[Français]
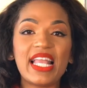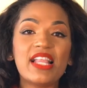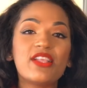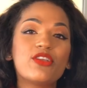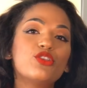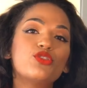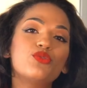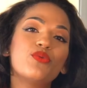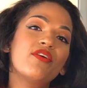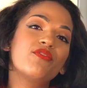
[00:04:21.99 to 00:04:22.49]
Quel
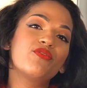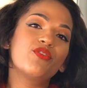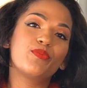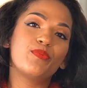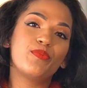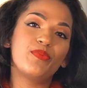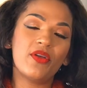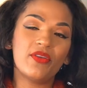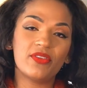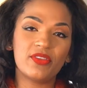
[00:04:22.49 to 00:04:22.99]
que soit
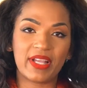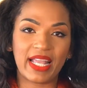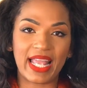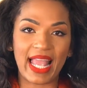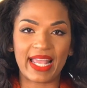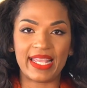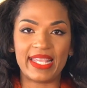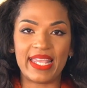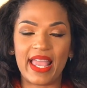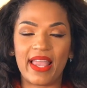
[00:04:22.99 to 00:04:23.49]
votre plan de
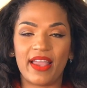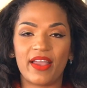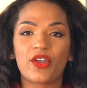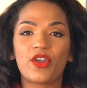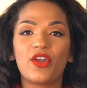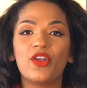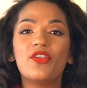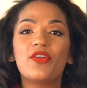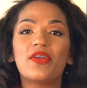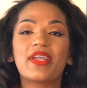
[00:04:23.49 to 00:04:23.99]
carrière,
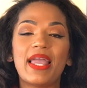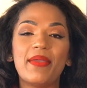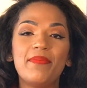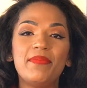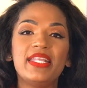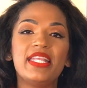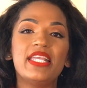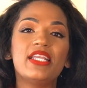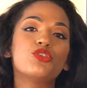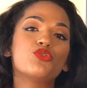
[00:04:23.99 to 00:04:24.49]
que le
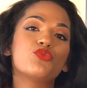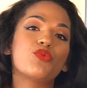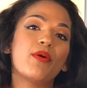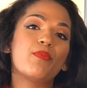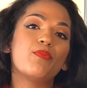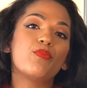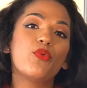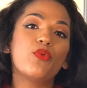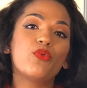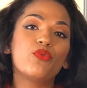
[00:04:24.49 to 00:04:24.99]
cabinet
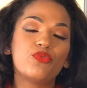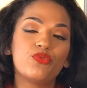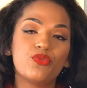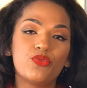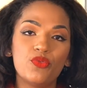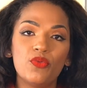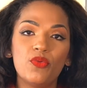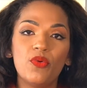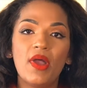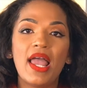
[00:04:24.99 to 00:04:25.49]
soit pour
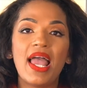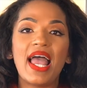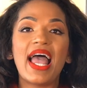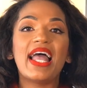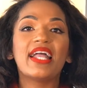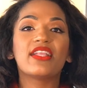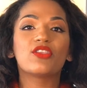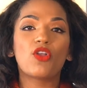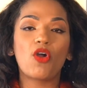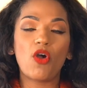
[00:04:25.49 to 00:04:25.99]
vous
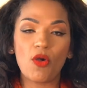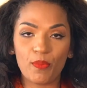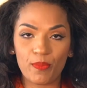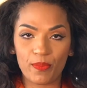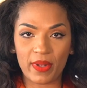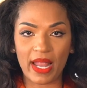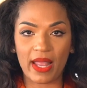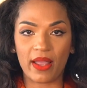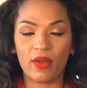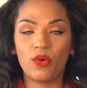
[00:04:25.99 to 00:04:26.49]
un
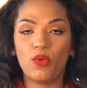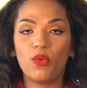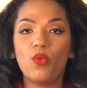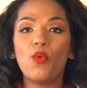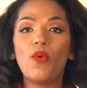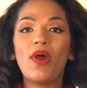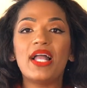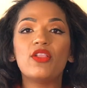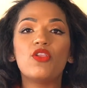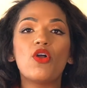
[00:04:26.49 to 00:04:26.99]
tremplin
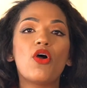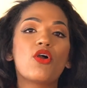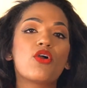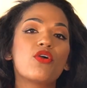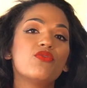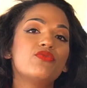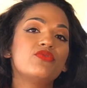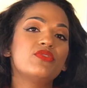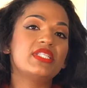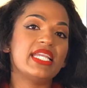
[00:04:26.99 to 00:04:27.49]
ou alors
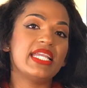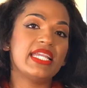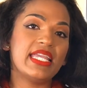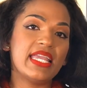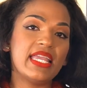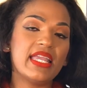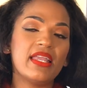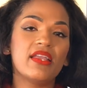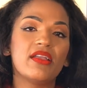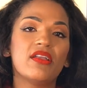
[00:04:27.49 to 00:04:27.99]
que vous
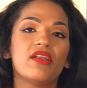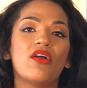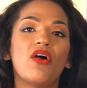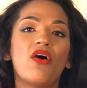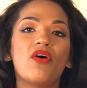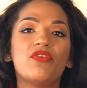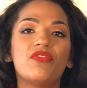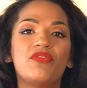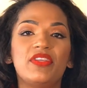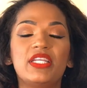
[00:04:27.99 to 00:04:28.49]
ayez
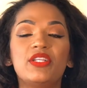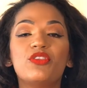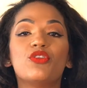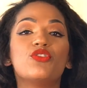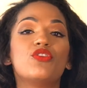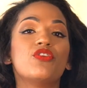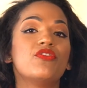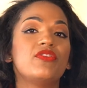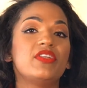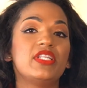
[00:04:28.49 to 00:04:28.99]
envie
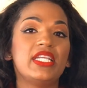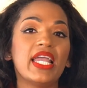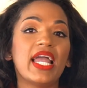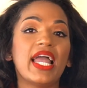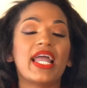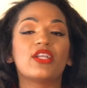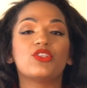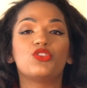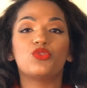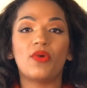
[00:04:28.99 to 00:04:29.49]
de devenir
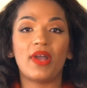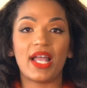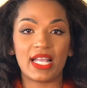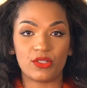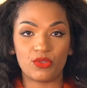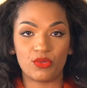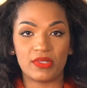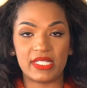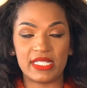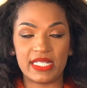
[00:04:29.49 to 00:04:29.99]
un jour
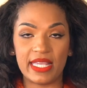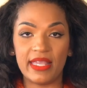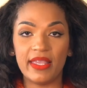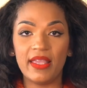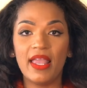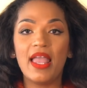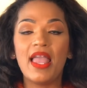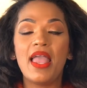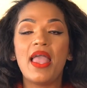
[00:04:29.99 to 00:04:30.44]
associé,